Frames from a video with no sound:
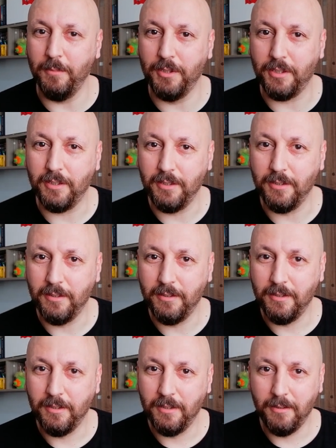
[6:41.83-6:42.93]
mıdır?
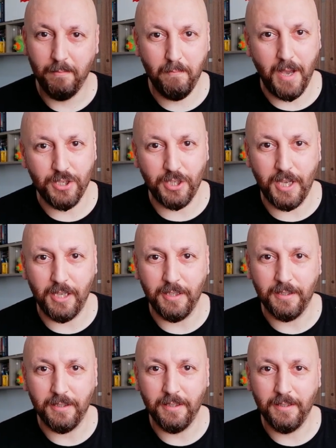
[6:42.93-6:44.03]
Bence
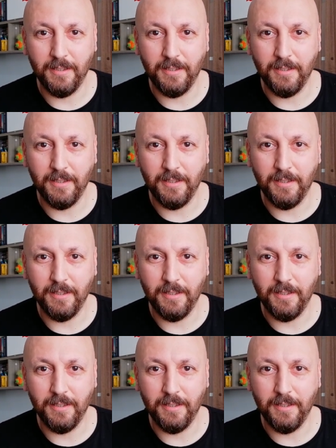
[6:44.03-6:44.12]
değildir.